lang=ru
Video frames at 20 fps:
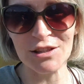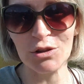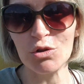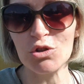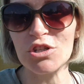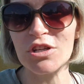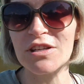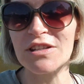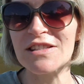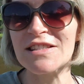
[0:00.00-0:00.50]
И
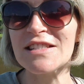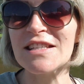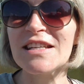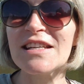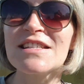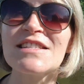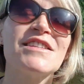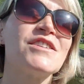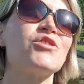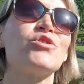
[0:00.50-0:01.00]
тоже
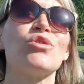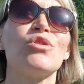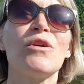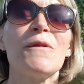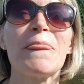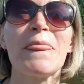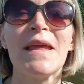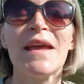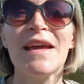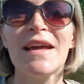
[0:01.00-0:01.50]
интересно,
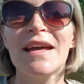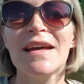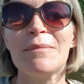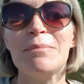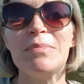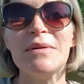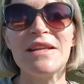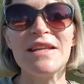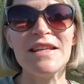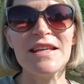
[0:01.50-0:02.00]
что
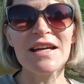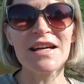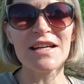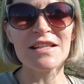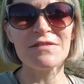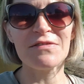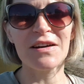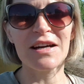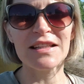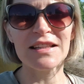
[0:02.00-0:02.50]

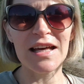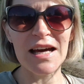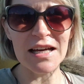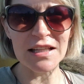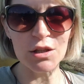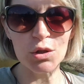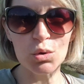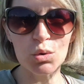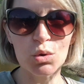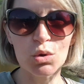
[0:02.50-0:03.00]
переехать в
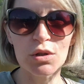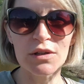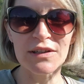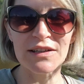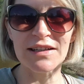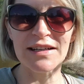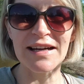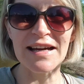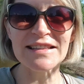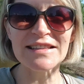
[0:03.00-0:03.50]
Канаду,
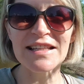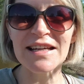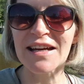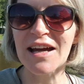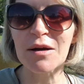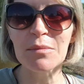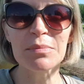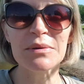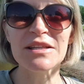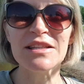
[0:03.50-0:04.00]
э, это
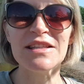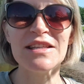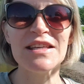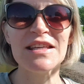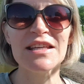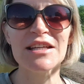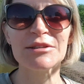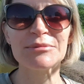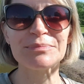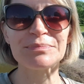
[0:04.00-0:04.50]
как бы
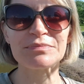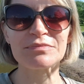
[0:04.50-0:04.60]
не...